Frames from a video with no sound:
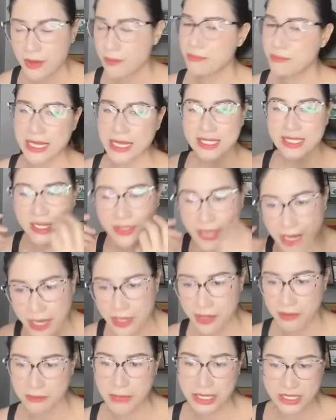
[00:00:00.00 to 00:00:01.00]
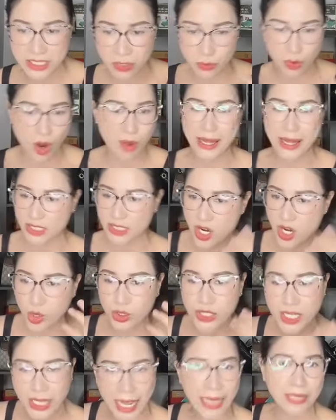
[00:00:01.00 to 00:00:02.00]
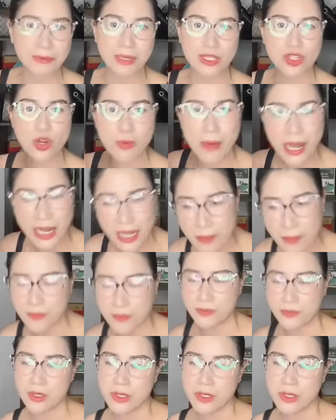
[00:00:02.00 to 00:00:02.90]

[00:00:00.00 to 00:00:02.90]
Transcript: bạn sang đây bạn chịu khó bạn chưa có tiếng anh bạn chưa bằng cấp